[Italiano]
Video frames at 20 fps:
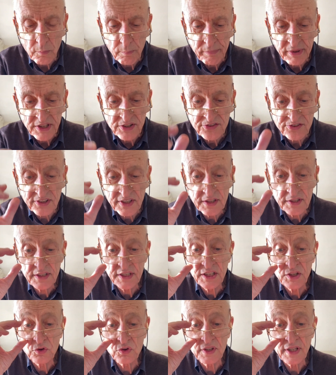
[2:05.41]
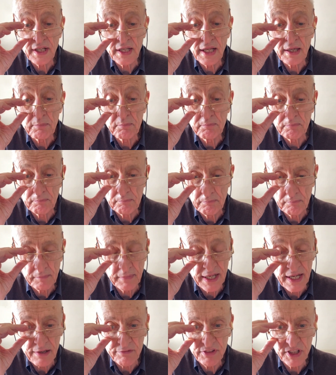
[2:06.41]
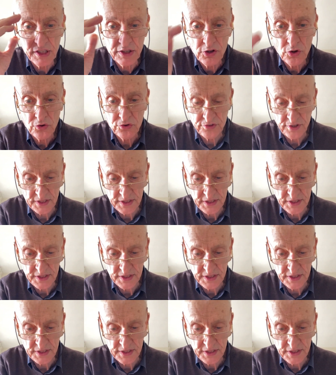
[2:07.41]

pezzettino della meravigliosa